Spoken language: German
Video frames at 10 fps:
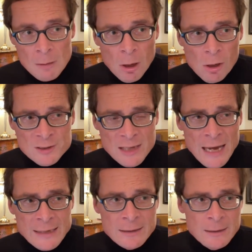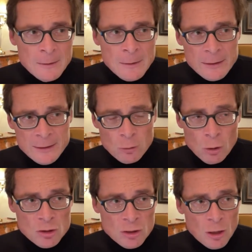Mag sein. In
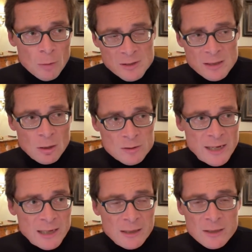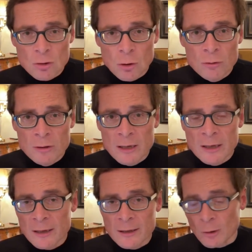Deutschland haben sie tatsächlich schon
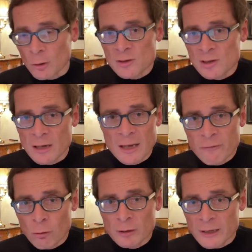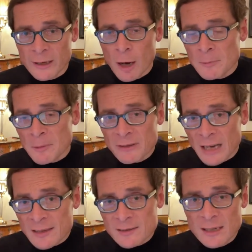äh, größere Erfolge gehabt, aber
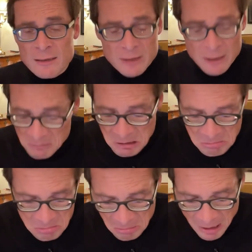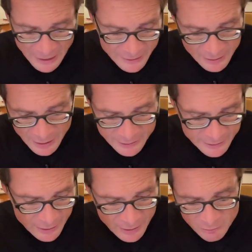vielleicht sehen wir ein, ein
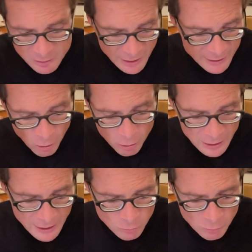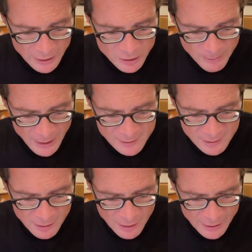hier etwas eine Angleichung, eine,
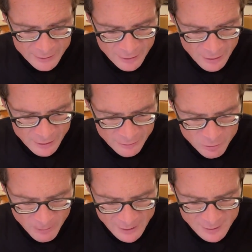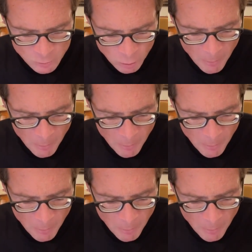Schweiz, äh, eine, eine Verschweizerung.